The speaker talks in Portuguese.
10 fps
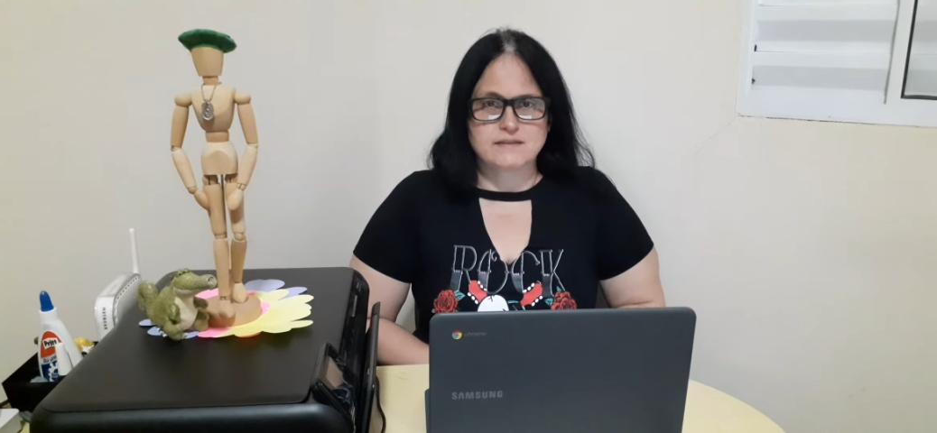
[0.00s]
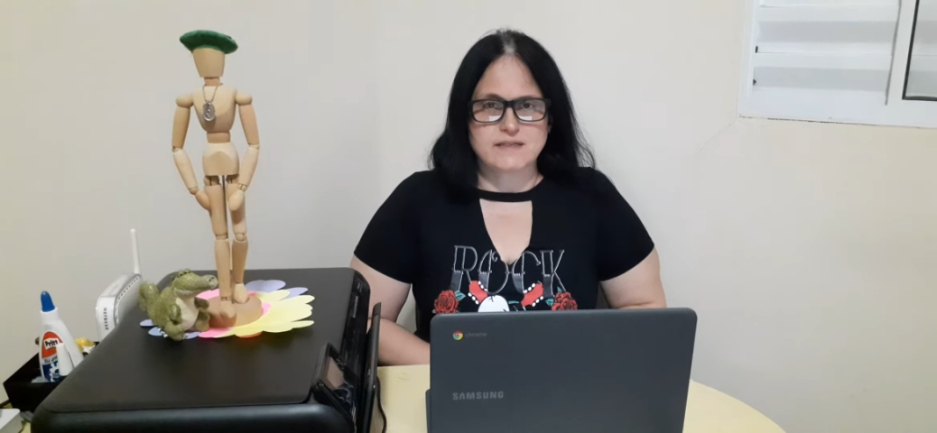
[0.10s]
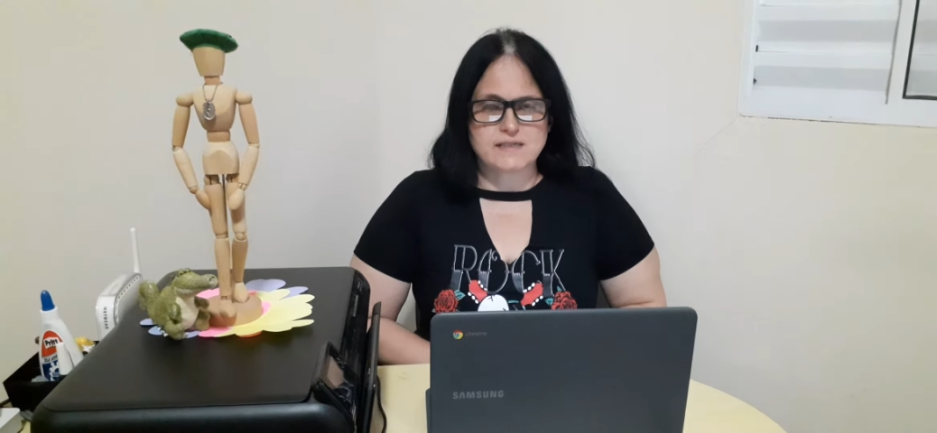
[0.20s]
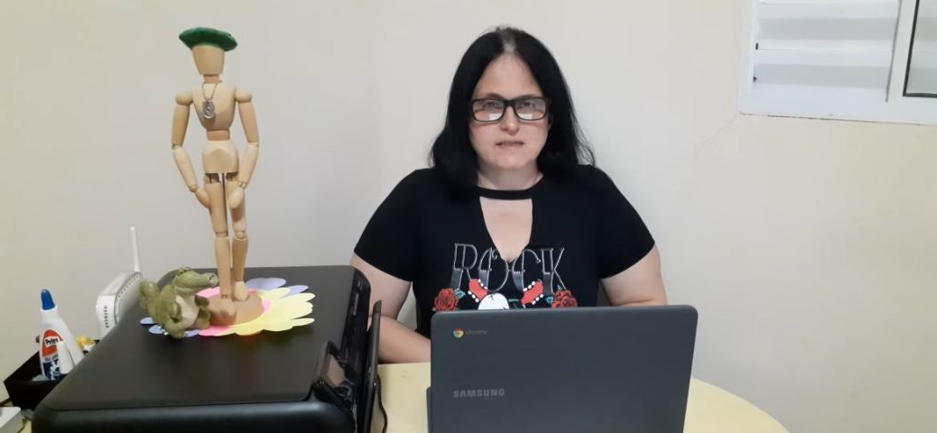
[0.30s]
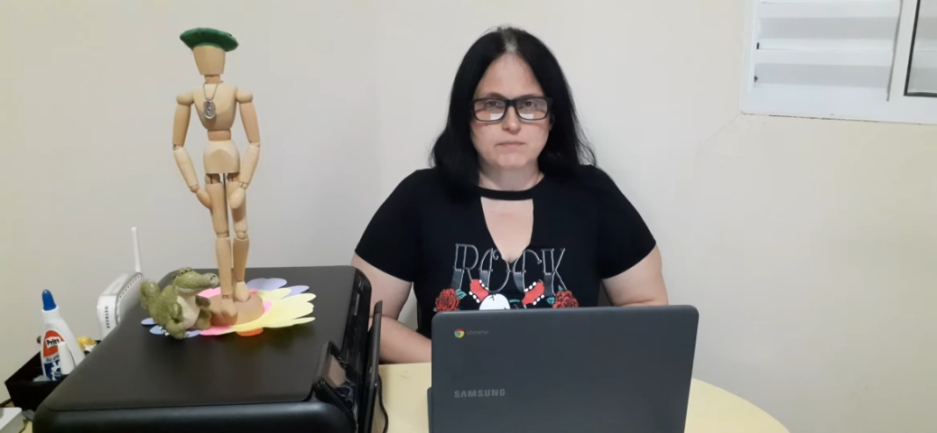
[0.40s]

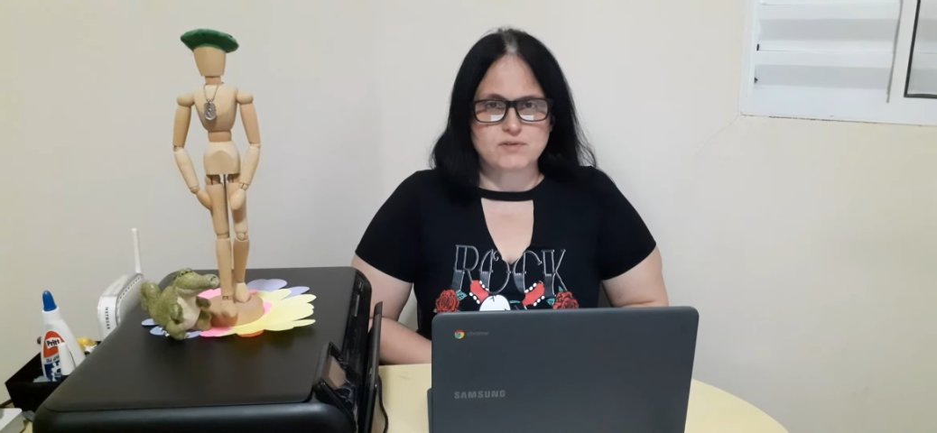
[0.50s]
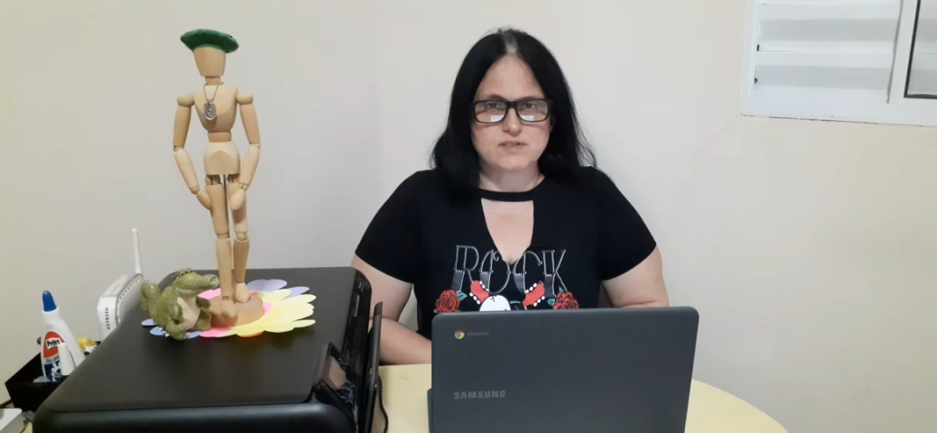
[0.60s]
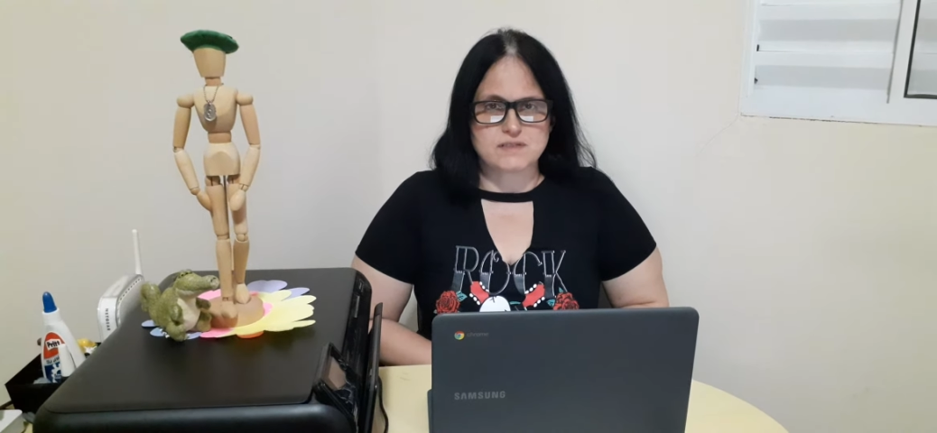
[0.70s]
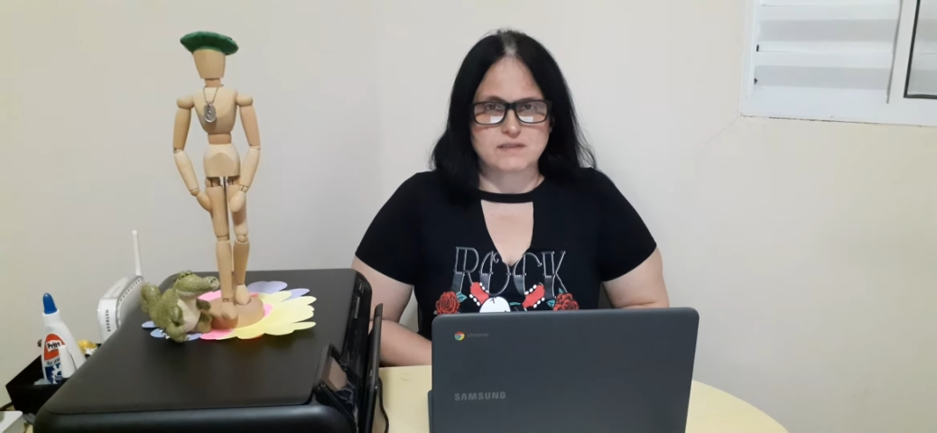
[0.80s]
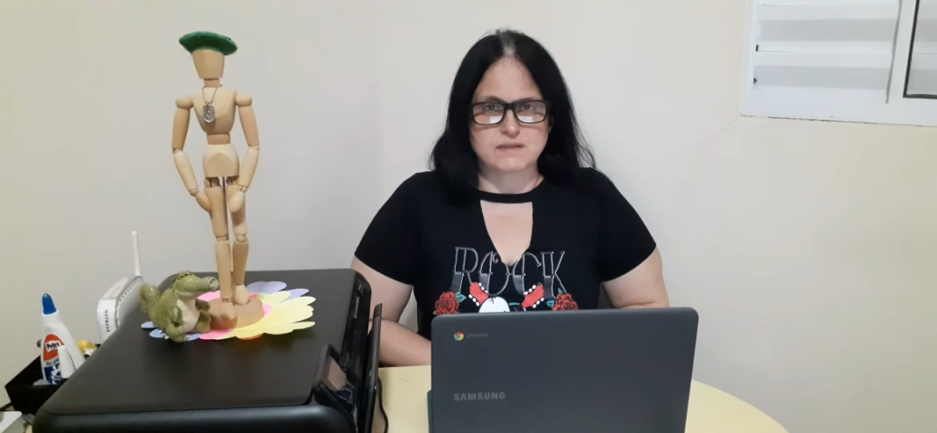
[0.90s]
dessa
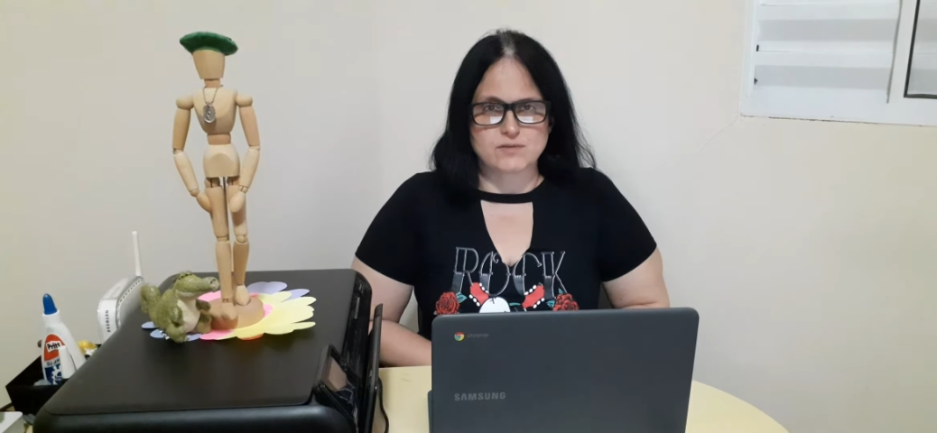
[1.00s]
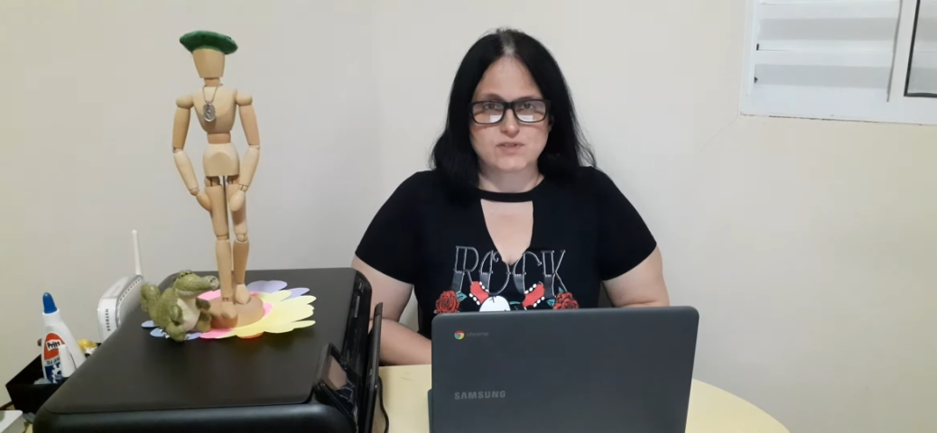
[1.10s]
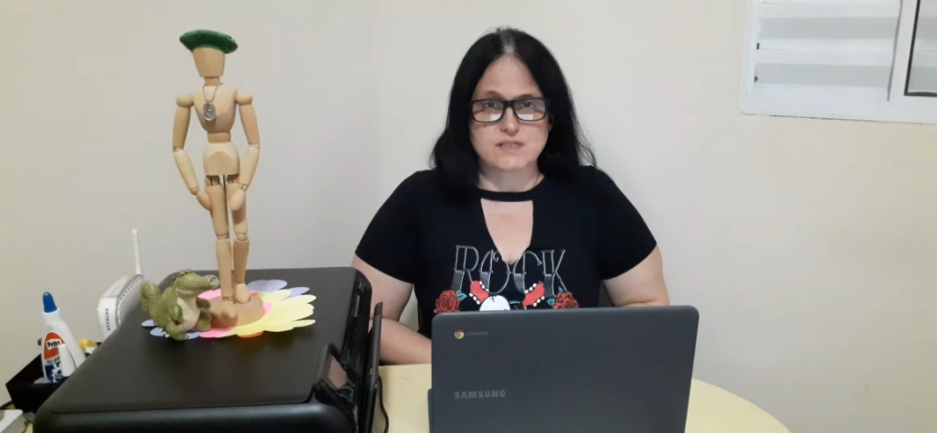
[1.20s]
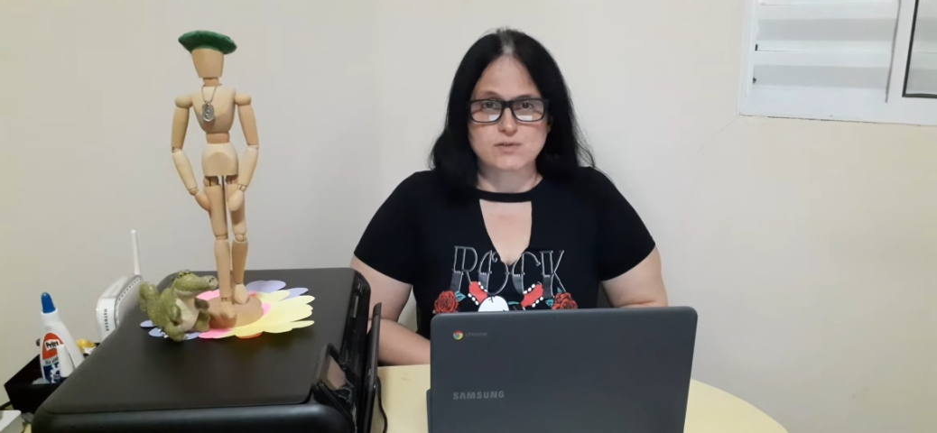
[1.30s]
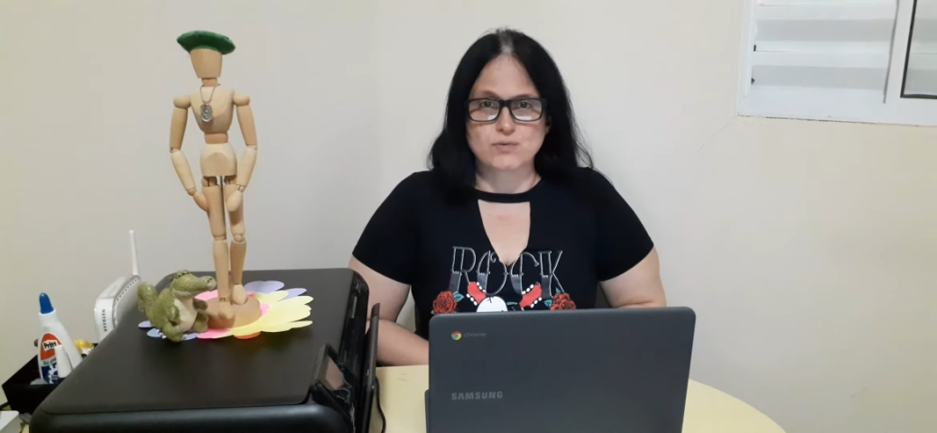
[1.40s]
apostila, no
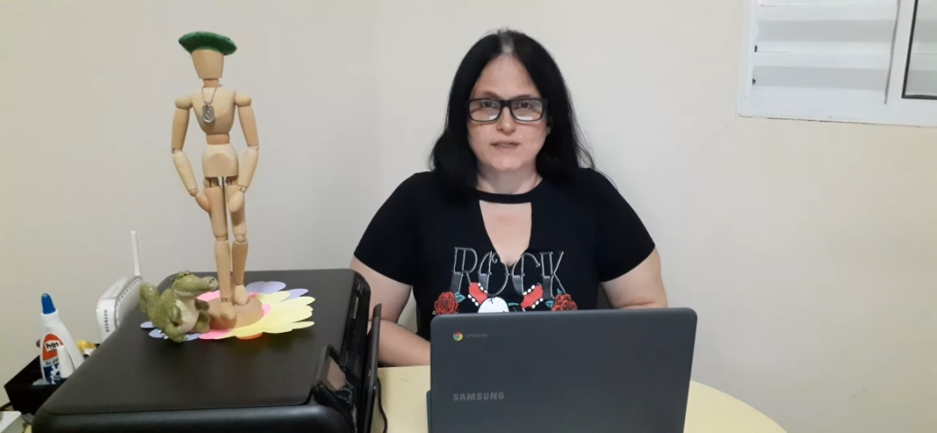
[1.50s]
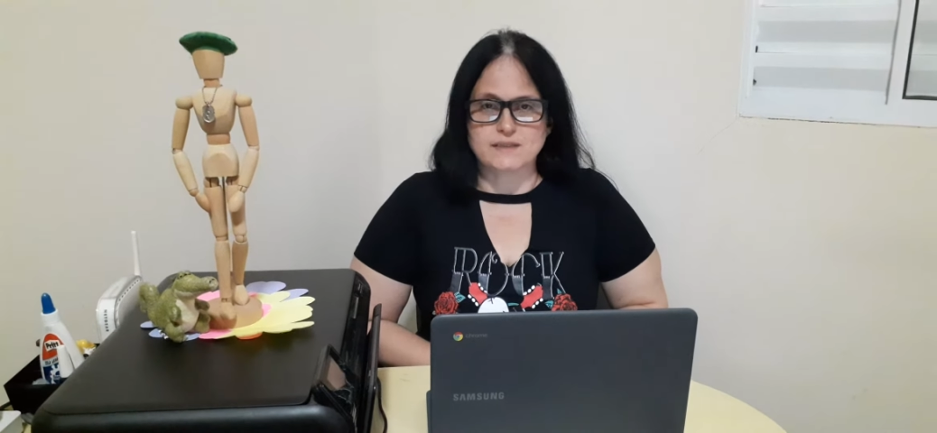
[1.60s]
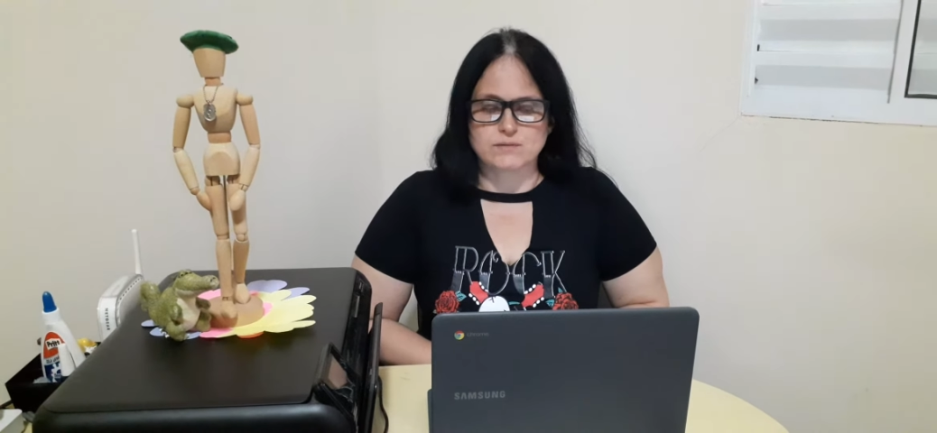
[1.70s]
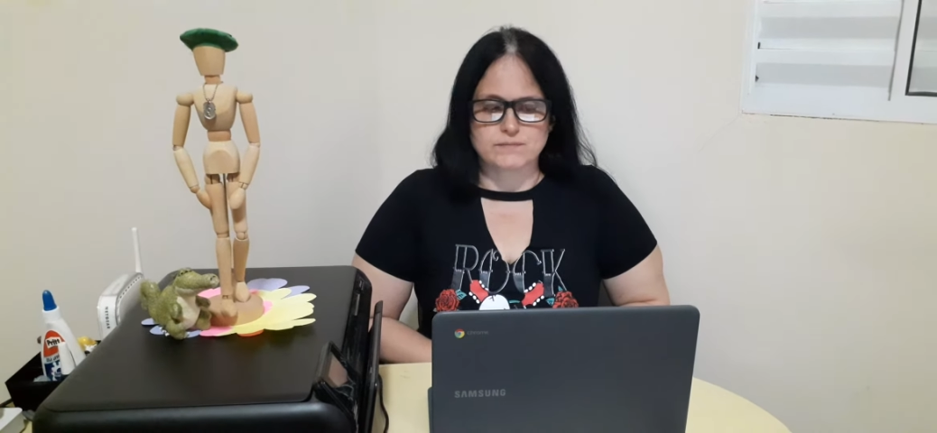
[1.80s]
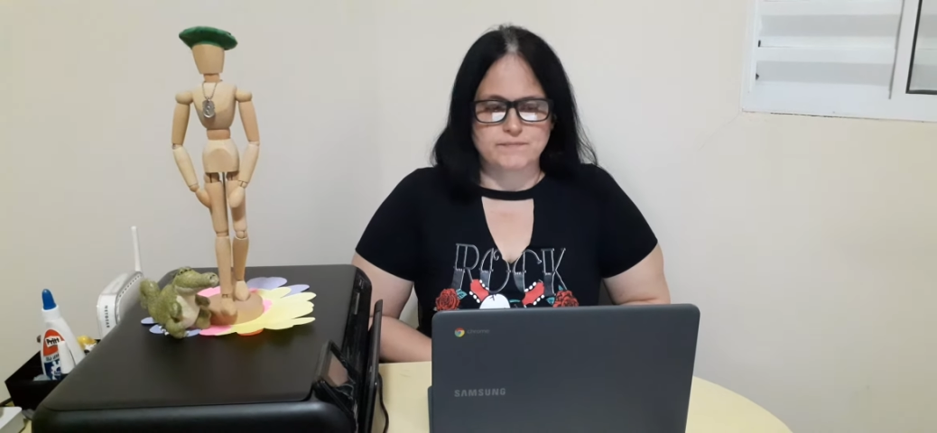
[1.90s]
sexto
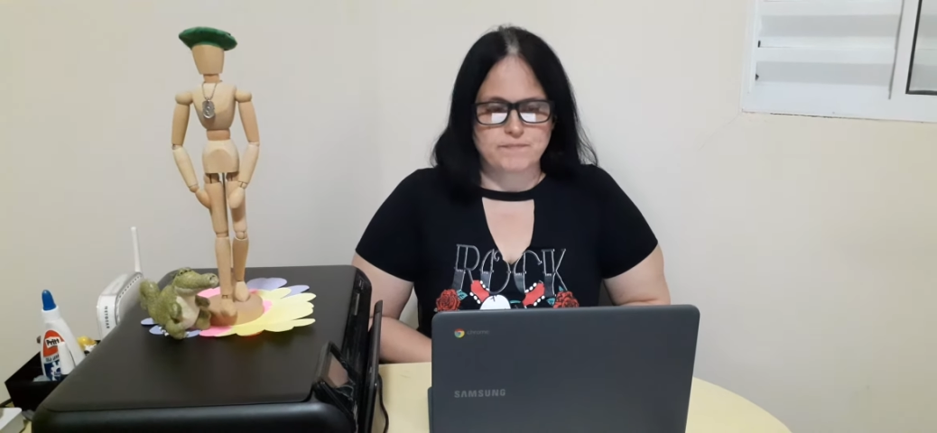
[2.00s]
ano.